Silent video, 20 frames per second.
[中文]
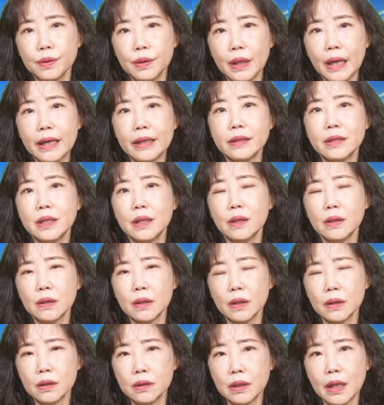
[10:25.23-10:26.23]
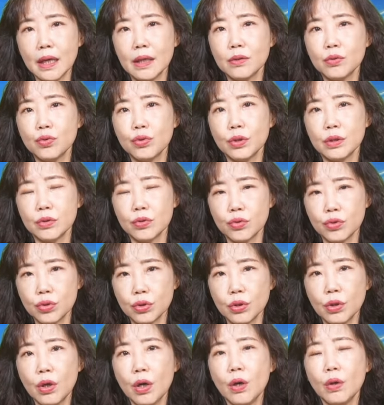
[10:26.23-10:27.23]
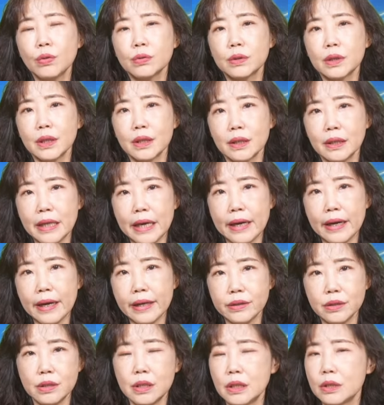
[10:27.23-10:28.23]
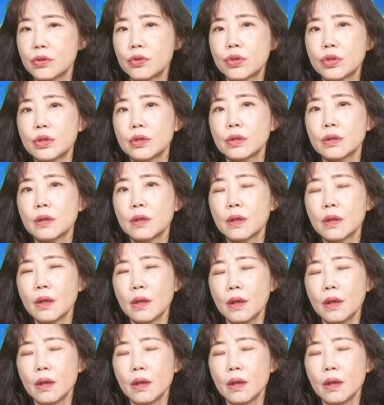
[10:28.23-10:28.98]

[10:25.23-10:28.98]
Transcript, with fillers: 赖清德当选之后的两岸形势，